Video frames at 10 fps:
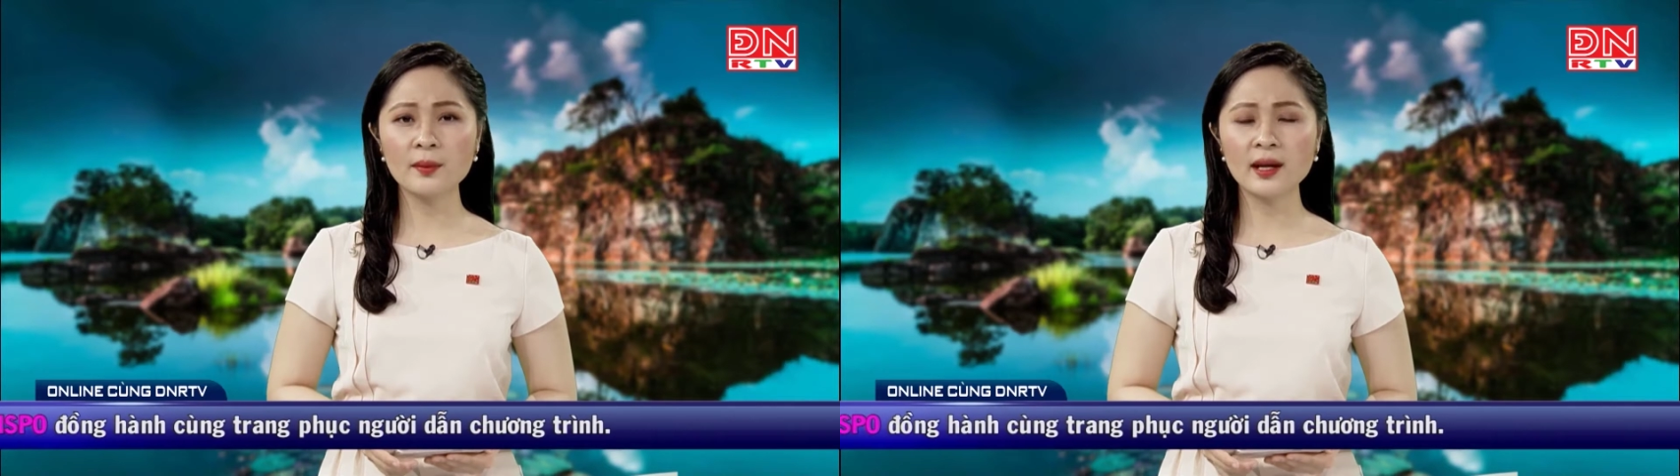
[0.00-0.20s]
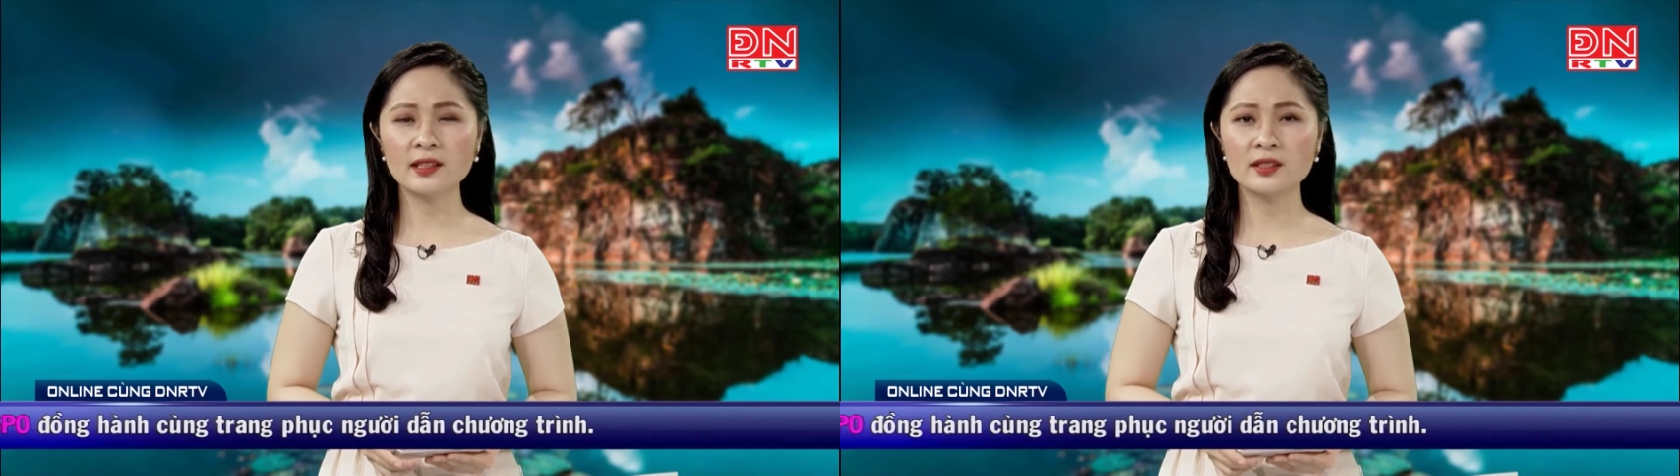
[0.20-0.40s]

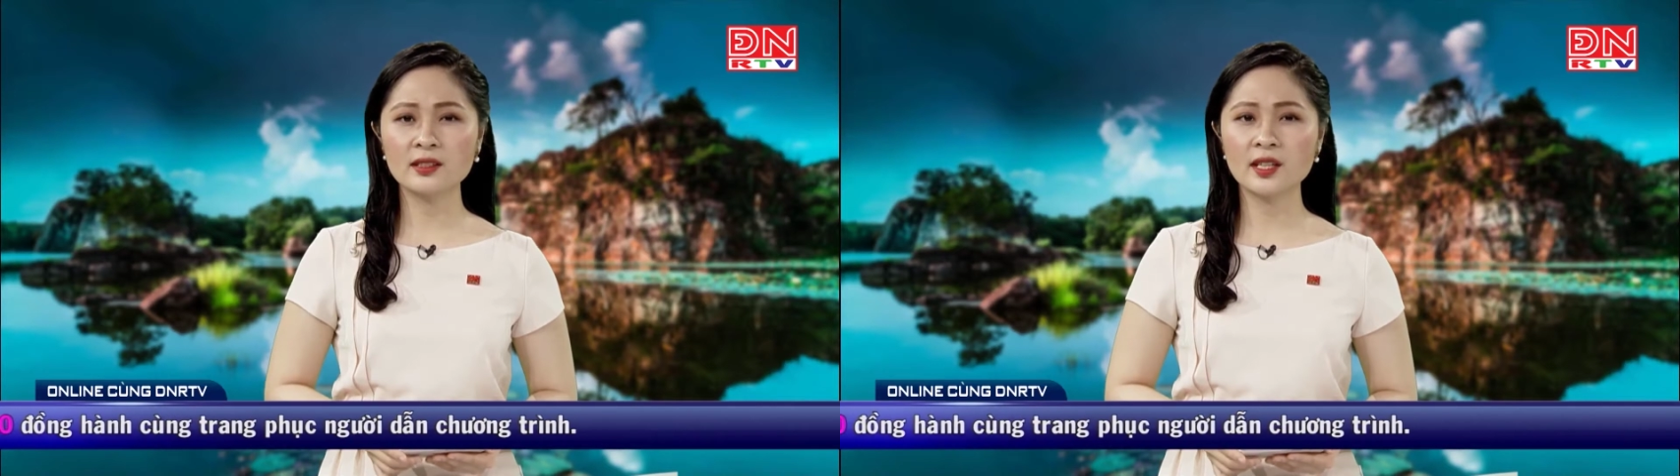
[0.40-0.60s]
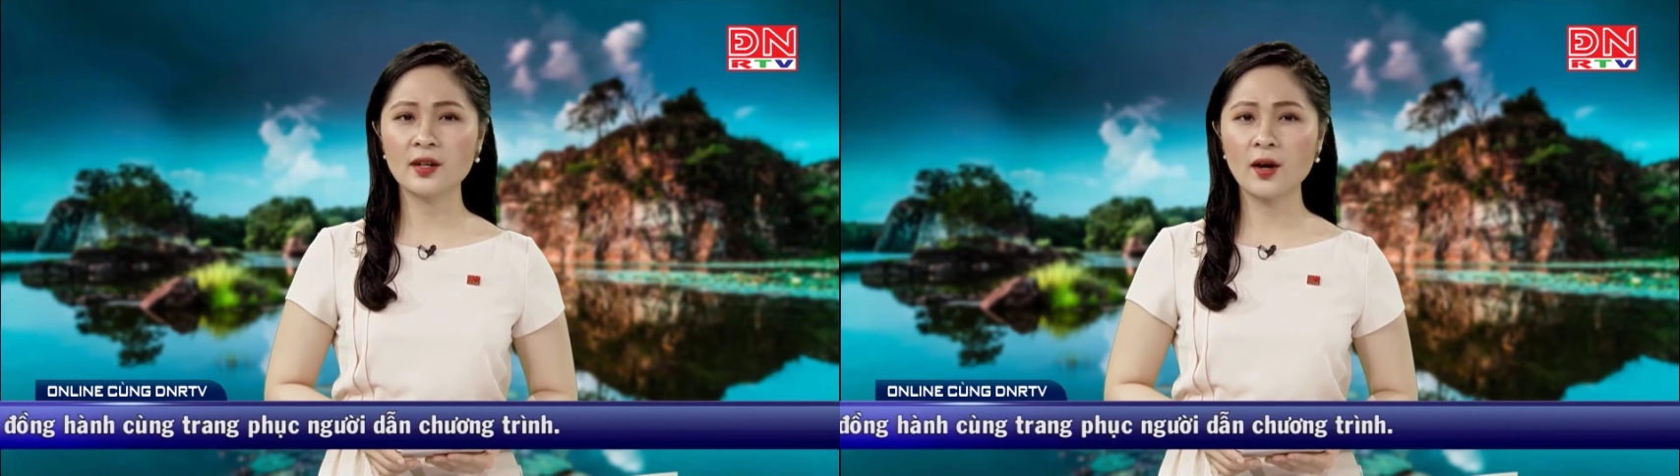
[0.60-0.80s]
khép lại
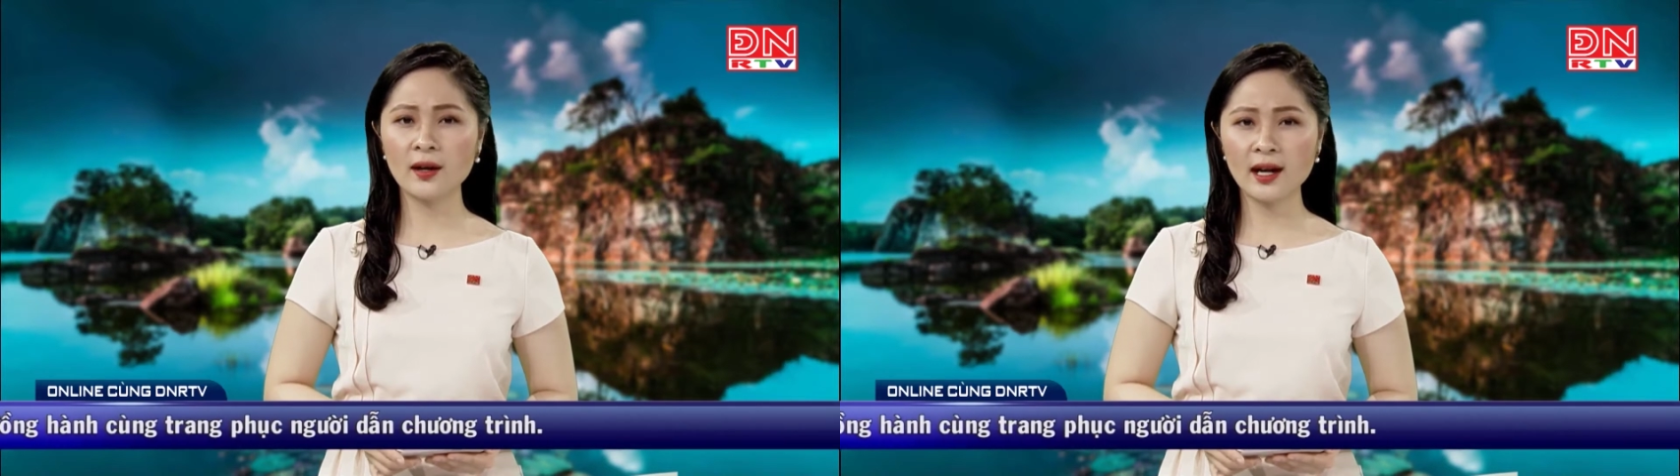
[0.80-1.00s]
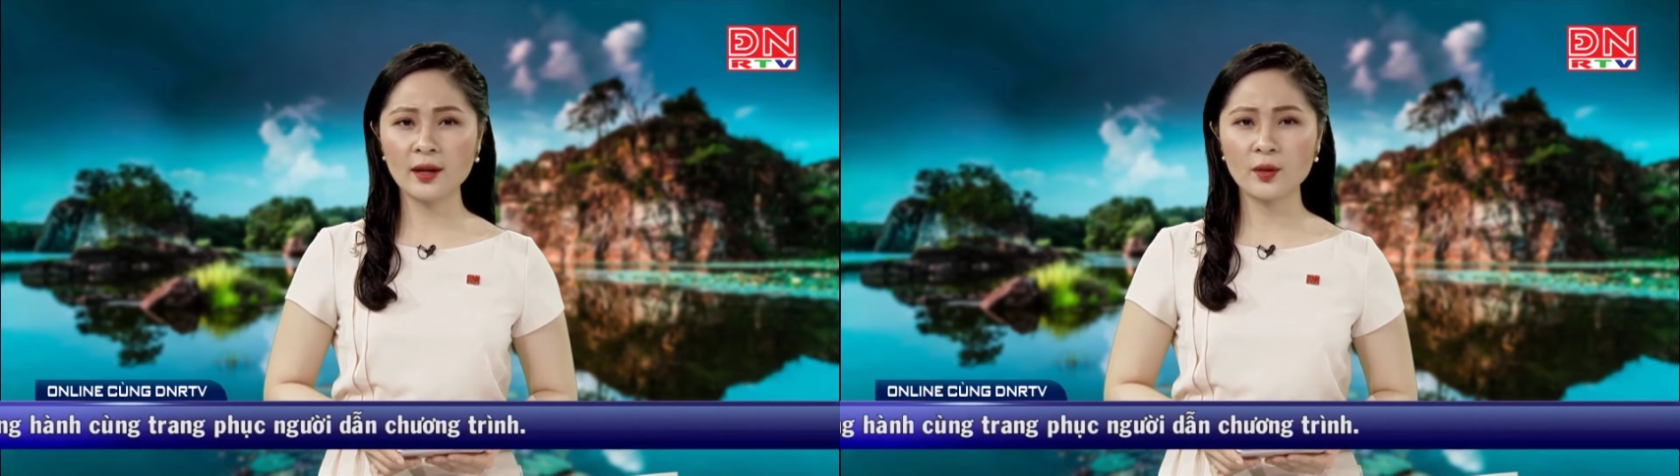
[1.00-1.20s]
chương trình
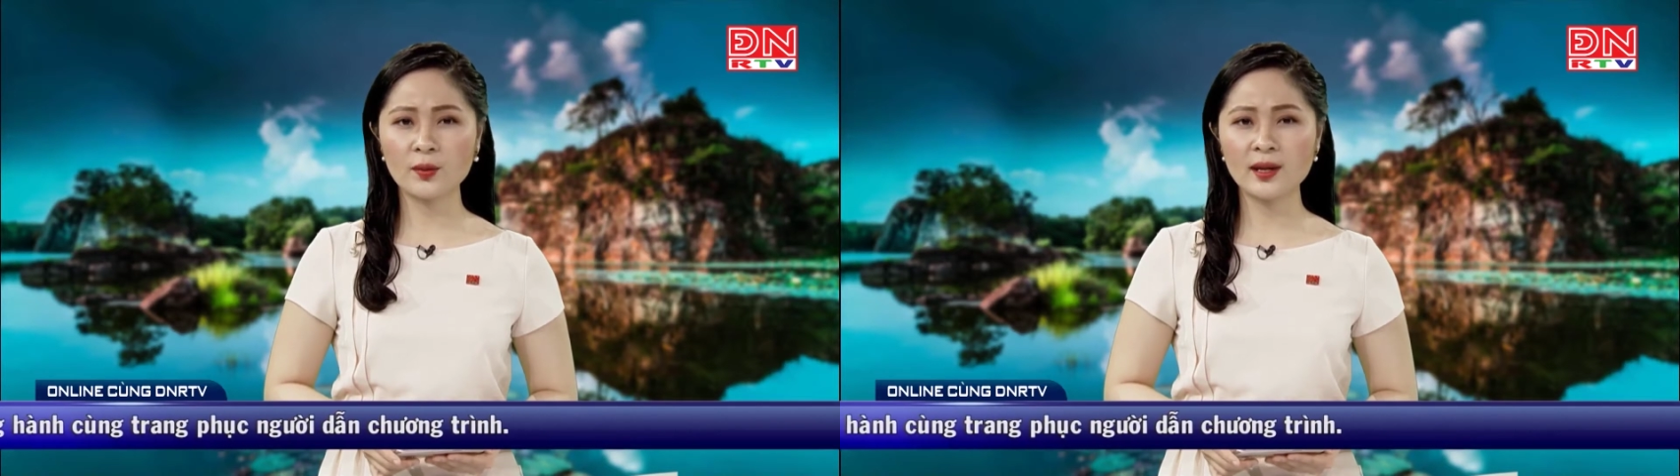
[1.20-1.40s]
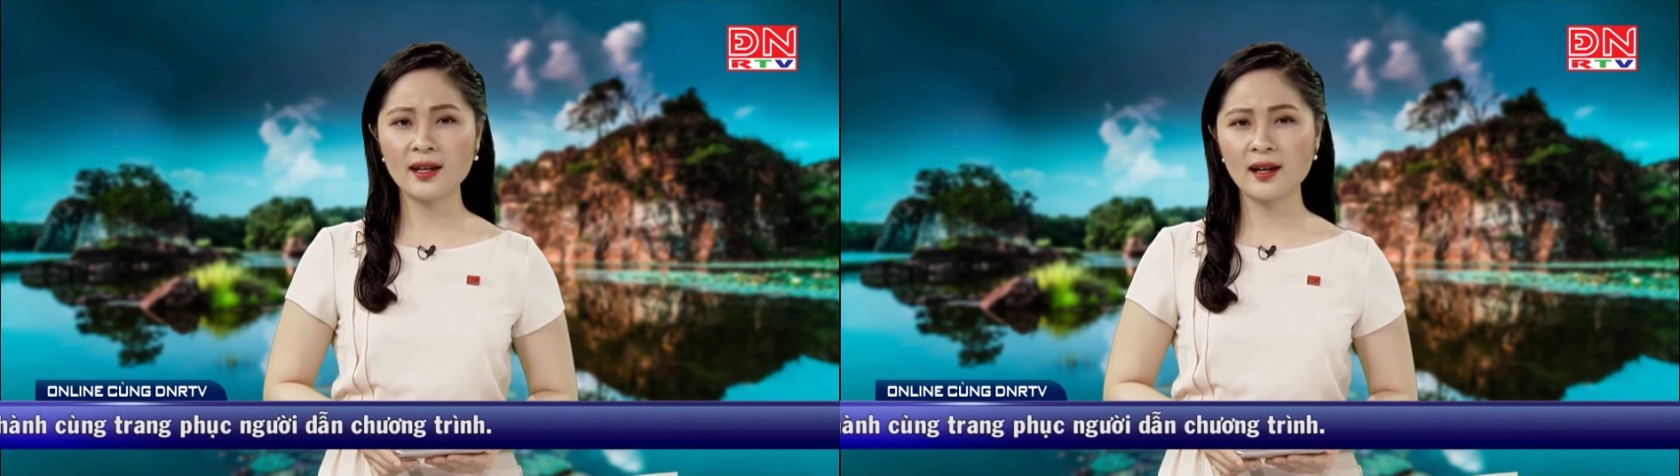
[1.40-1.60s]
online
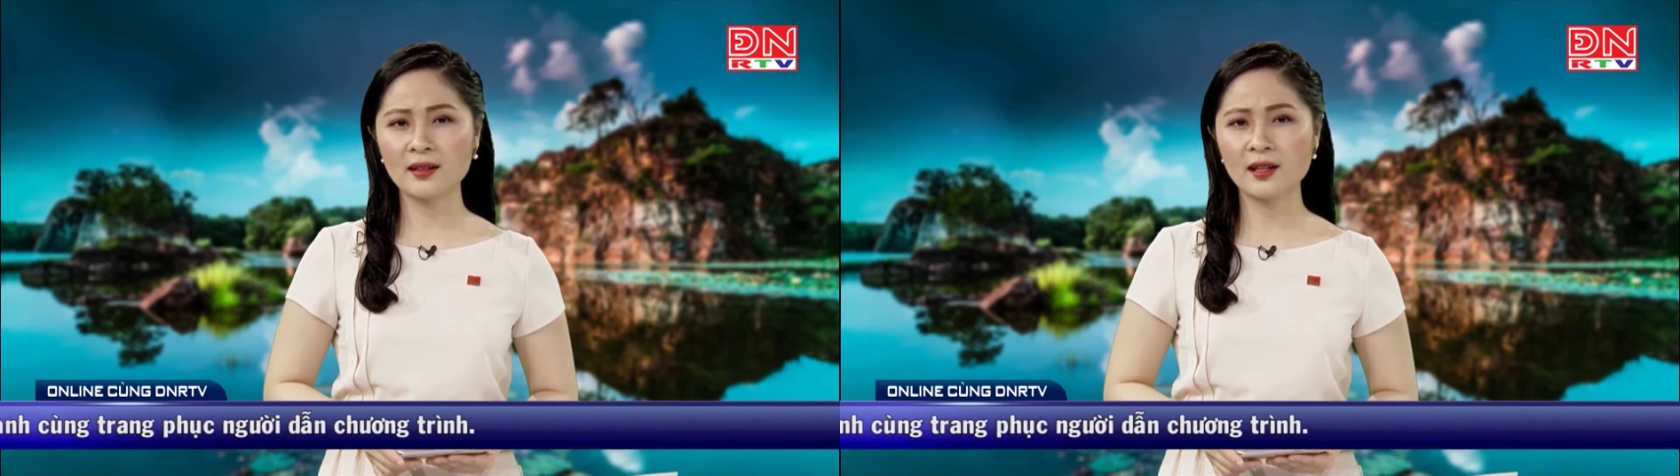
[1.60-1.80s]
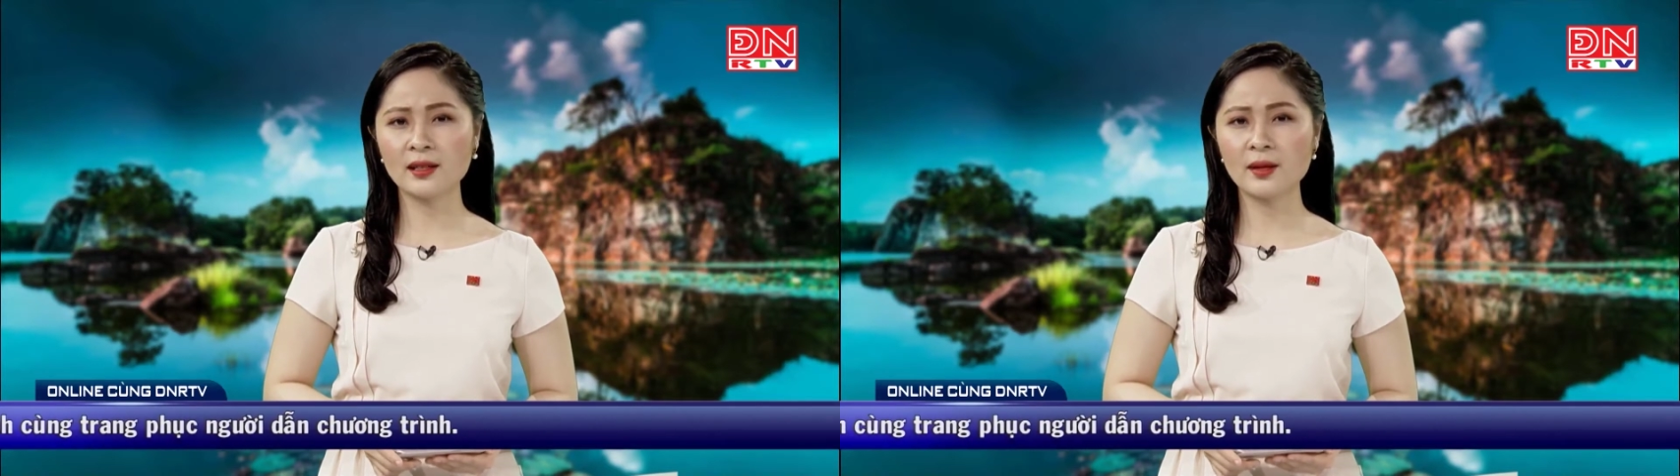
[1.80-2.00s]
cùng
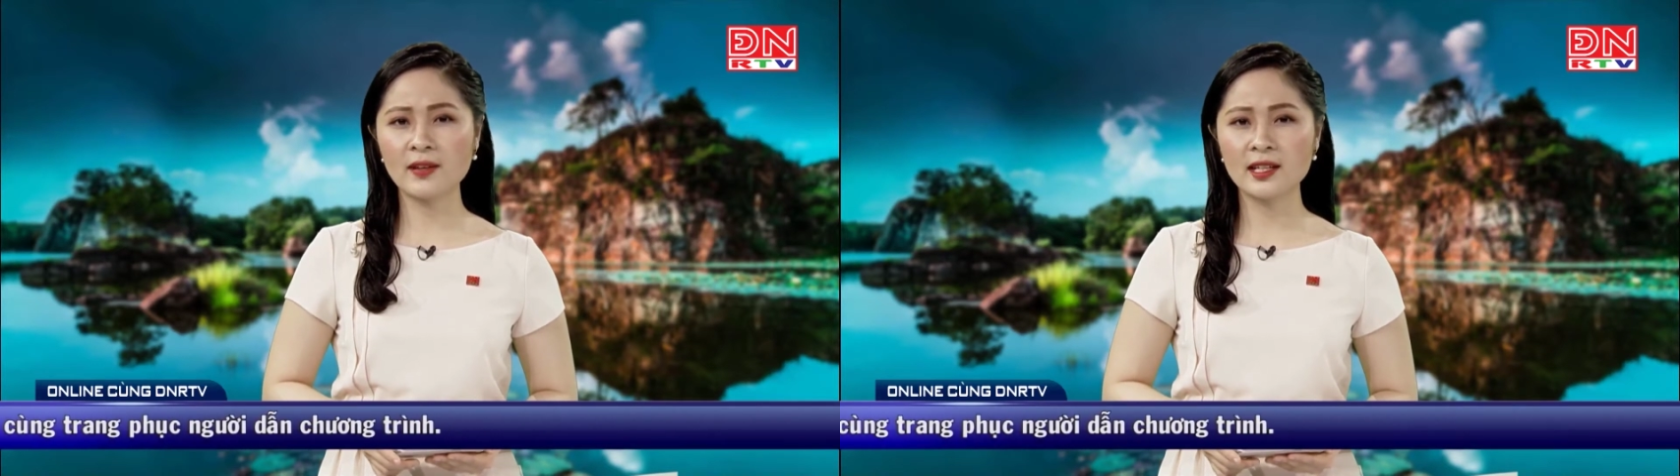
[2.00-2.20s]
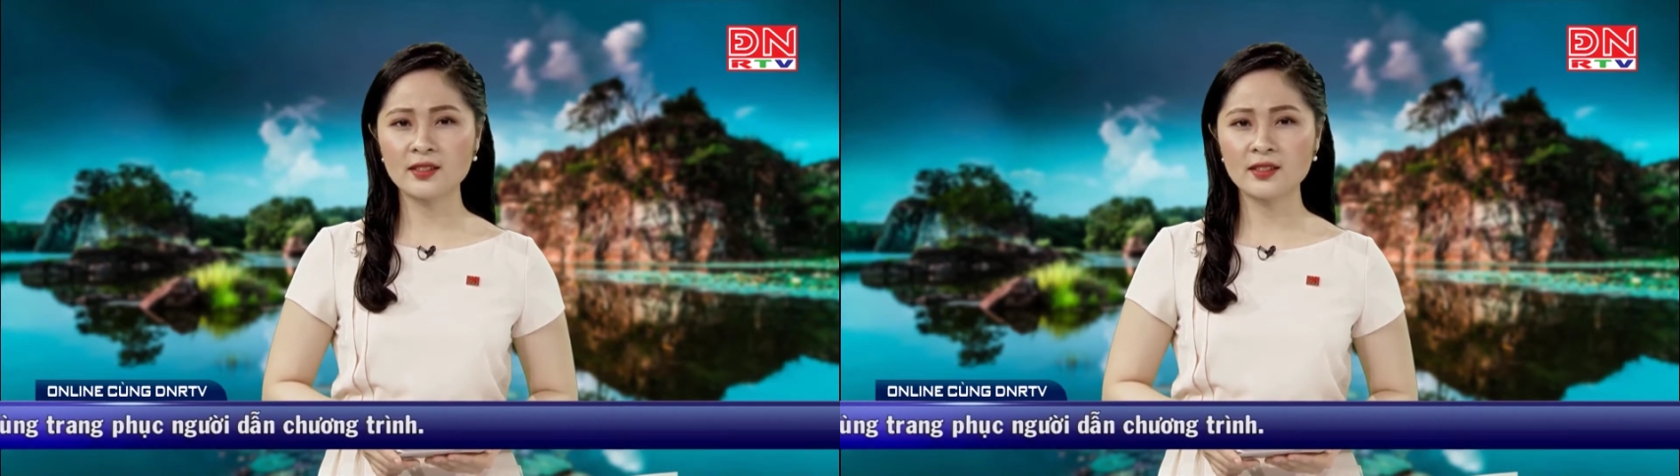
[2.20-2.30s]
DNRTV